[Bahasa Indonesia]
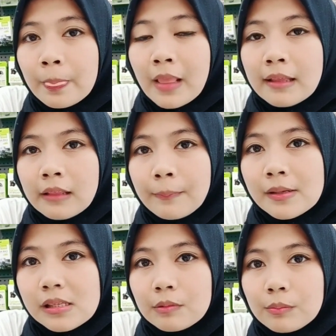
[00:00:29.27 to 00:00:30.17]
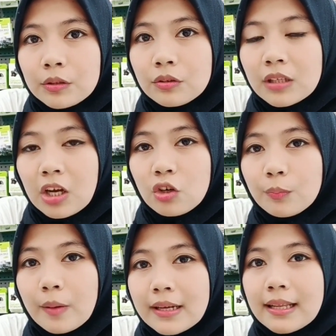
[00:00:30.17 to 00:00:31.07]
Tapi sebelum itu jangan
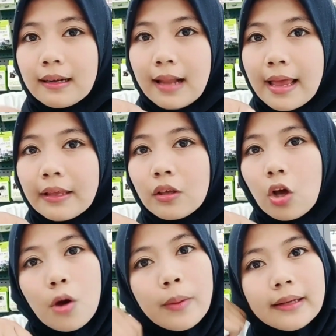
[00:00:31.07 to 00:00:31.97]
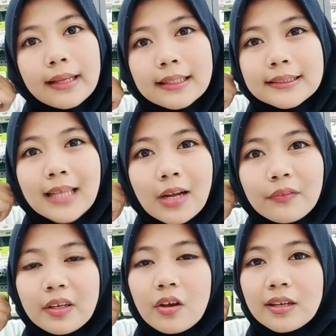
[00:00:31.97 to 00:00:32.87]
lupa di like, comment, and share
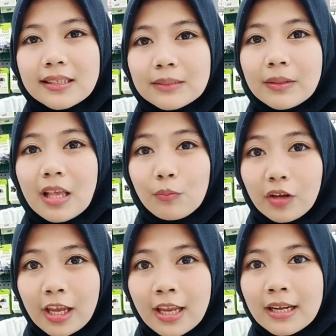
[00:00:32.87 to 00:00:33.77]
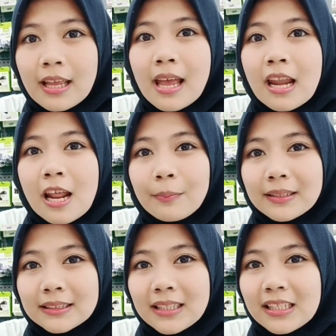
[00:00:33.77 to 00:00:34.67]
video ini sebanyak mungkin. Dan
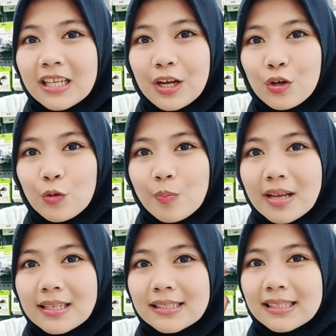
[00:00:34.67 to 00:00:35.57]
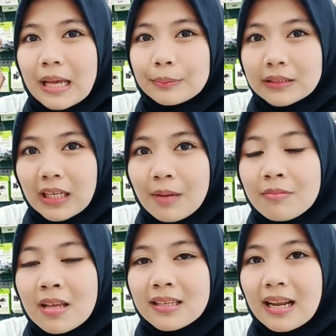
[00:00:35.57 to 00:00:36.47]
pastinya jangan lupa di subscribe
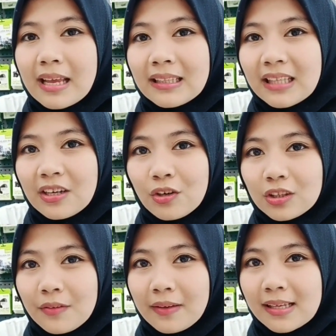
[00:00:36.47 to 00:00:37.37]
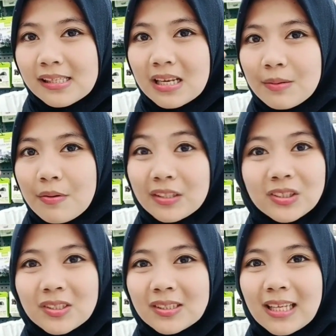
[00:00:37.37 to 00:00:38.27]
dan nyalain tanda notifikasi di bawah.
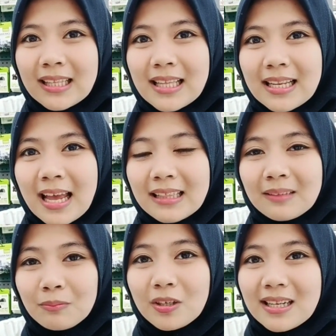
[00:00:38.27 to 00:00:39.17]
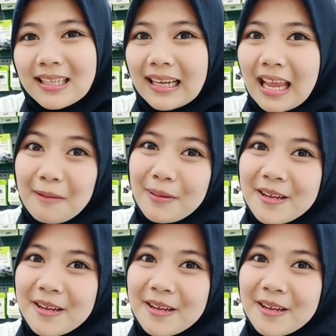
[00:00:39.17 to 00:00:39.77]
Cus, kita lihat modelnya kayak apa.